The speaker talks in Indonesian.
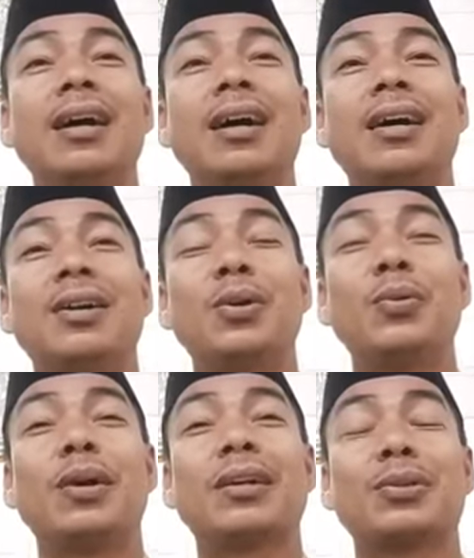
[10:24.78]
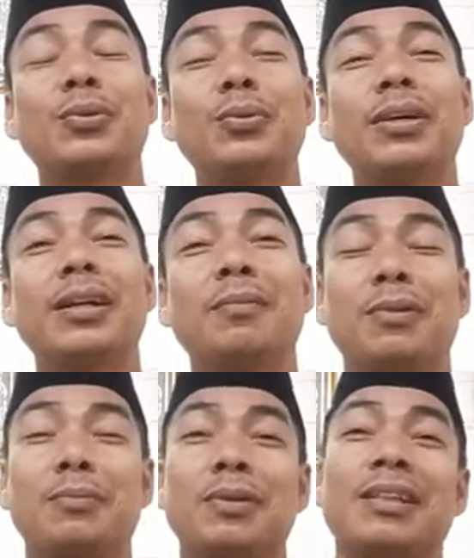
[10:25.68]
Ada waktu eh
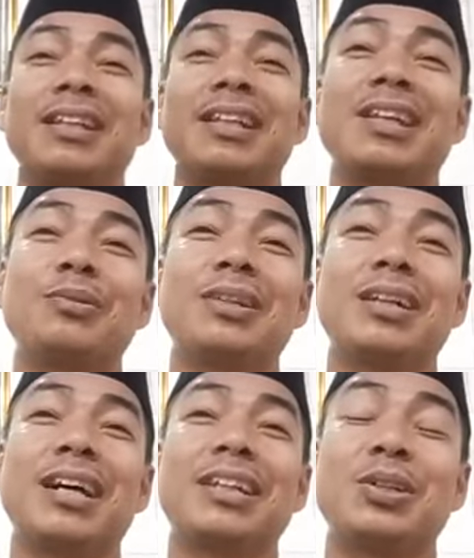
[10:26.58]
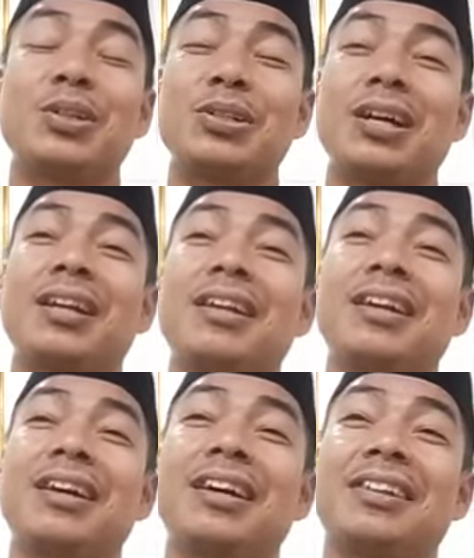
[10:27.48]
dapat piti dari udah aja ya,
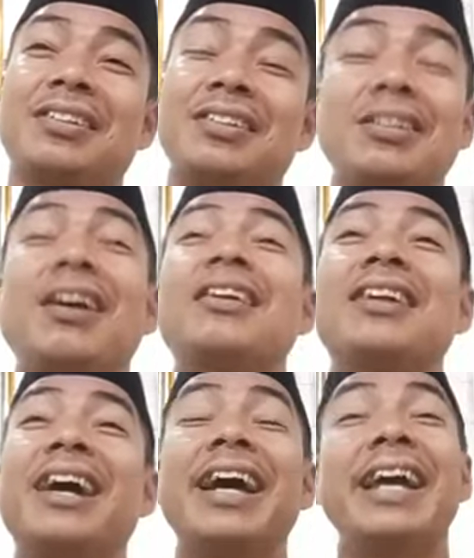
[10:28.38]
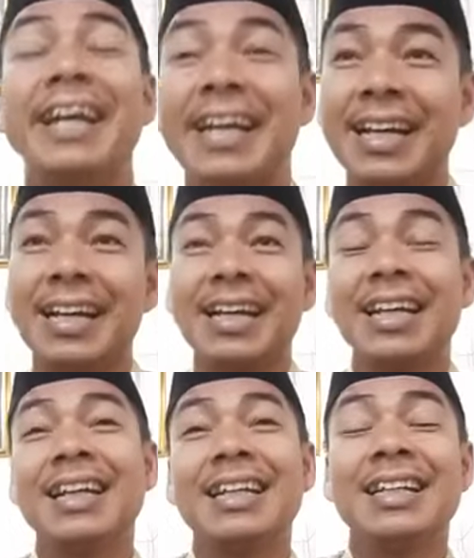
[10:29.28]
sanang sanang. Eh.
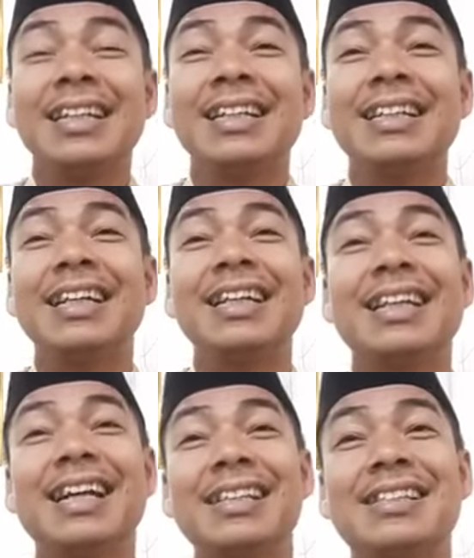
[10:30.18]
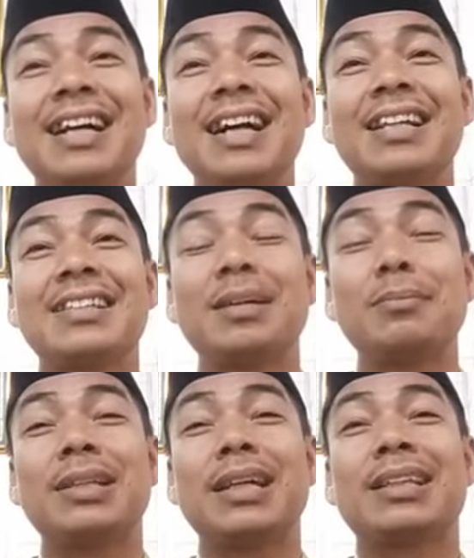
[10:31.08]
Jadi kan sangat
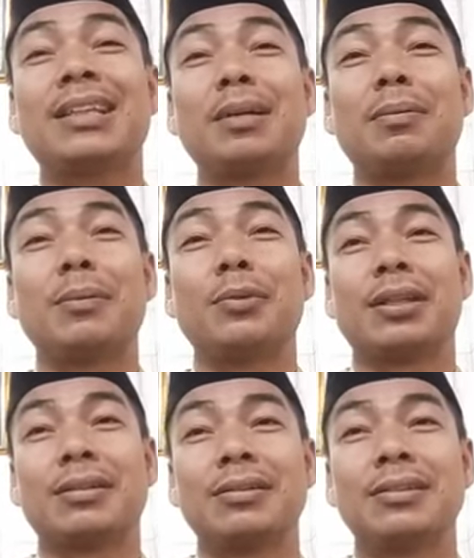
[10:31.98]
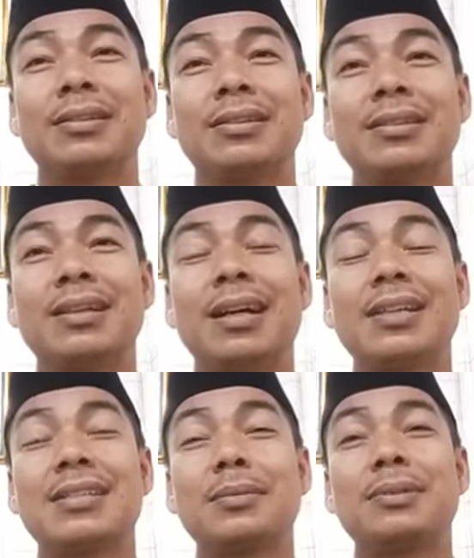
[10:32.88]
subjektif nama itu.
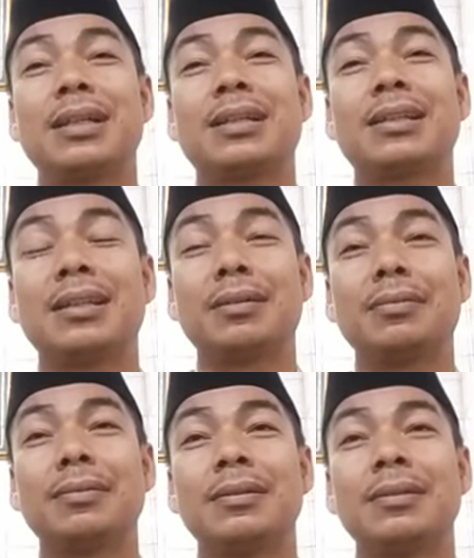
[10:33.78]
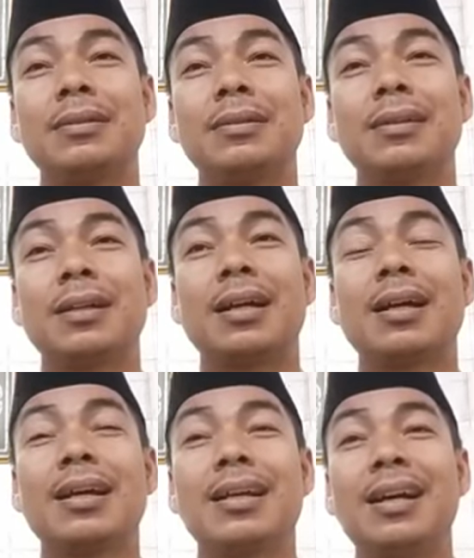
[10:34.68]
Sangat subjektif.
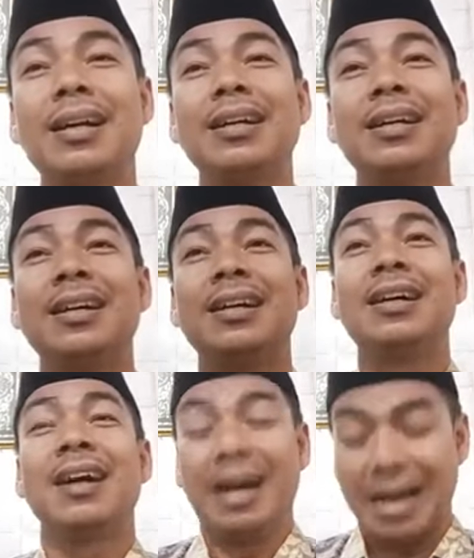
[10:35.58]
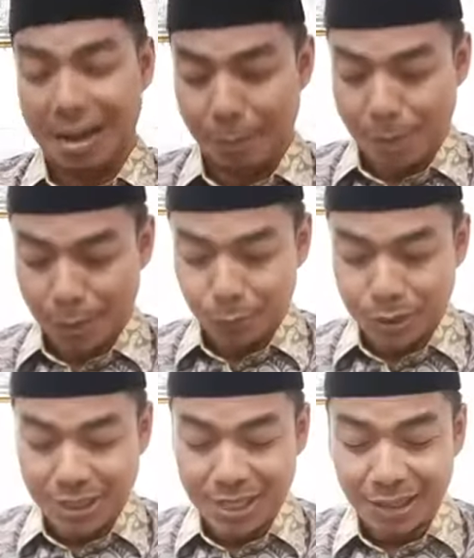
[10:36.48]
Kadang-kadang ah
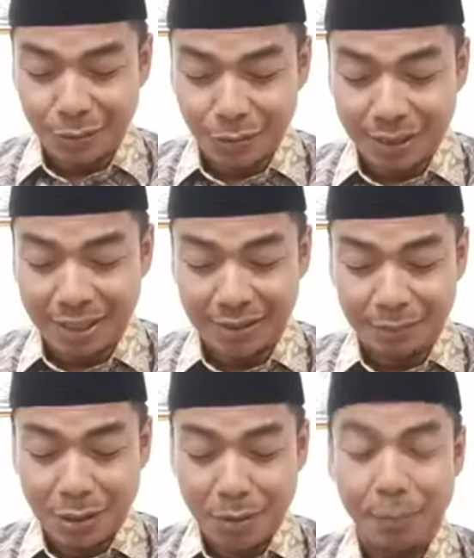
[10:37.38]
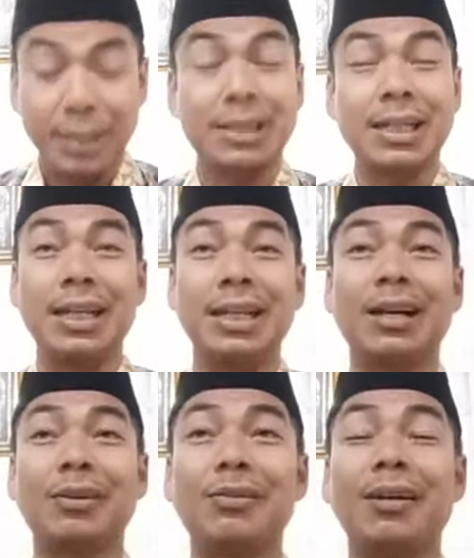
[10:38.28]
manusia kau kan
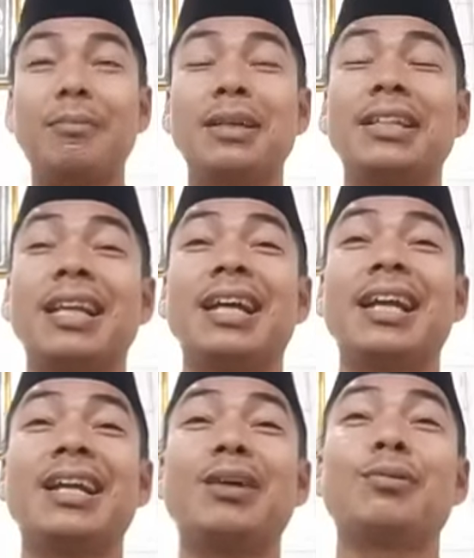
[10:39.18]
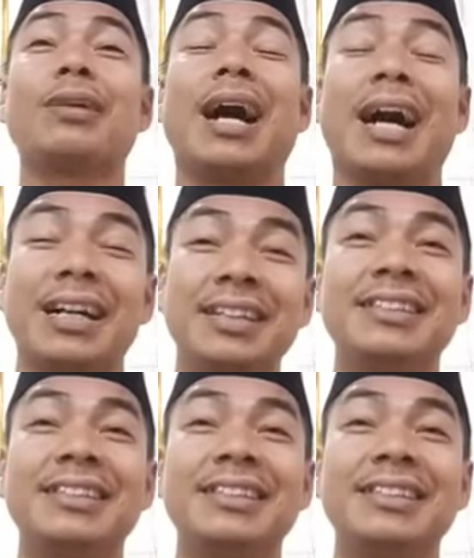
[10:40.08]
mencaliak kau kan mencalian ada orang.